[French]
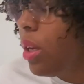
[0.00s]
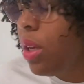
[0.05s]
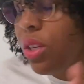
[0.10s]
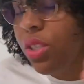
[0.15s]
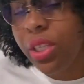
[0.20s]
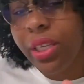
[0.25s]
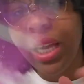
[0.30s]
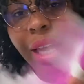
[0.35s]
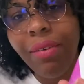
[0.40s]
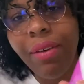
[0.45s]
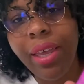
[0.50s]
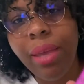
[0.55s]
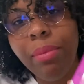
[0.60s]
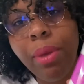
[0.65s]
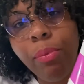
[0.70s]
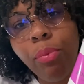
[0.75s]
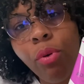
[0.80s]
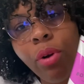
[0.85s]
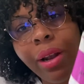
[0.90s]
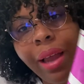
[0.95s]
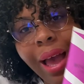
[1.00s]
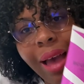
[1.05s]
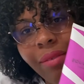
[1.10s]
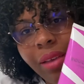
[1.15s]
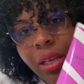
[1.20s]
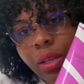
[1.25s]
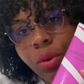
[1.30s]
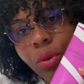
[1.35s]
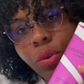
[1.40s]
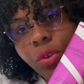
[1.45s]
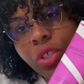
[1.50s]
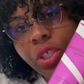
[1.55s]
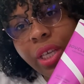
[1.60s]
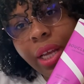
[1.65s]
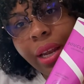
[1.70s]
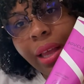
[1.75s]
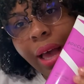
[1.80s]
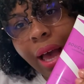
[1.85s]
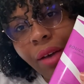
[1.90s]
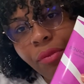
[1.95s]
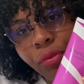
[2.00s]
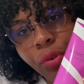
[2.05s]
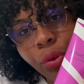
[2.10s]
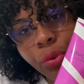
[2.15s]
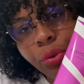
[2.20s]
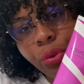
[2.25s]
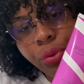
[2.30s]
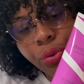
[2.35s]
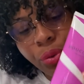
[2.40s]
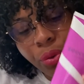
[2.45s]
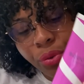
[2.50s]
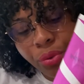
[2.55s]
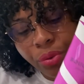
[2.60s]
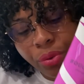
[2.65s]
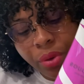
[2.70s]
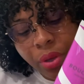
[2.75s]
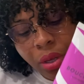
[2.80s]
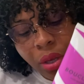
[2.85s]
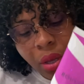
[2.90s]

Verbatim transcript: j'ai travaillé mes boucles avec le gel à forte tenue.